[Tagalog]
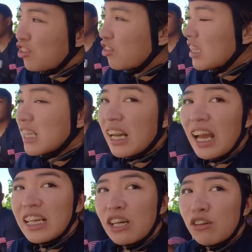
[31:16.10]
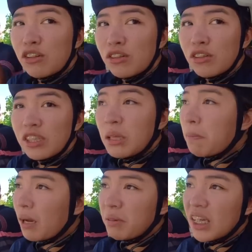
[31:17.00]
kung nasiraan ako, hindi
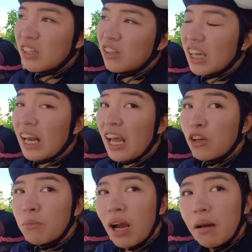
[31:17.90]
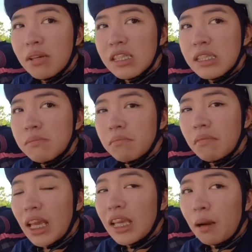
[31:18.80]
pa kami ganun kalayo. Baka mas
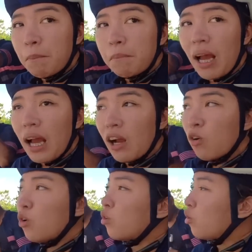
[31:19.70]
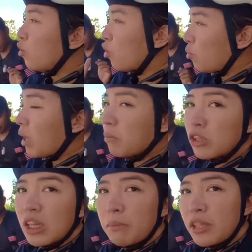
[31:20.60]
mahirap pa kung
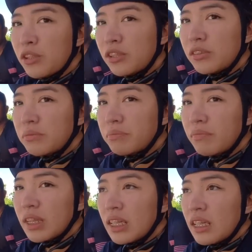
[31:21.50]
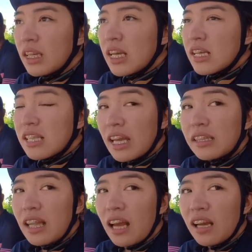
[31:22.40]
umabot kami doon.
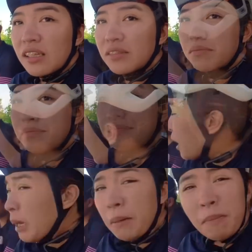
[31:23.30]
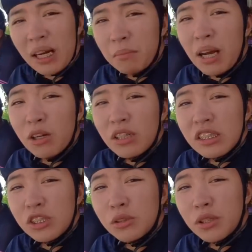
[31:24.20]
Sad lang. Parang bago na
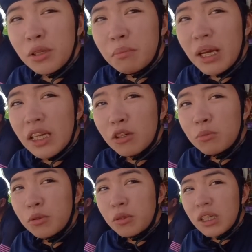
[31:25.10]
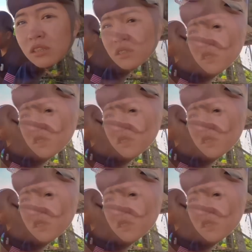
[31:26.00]
siguro yung bike ko bukas.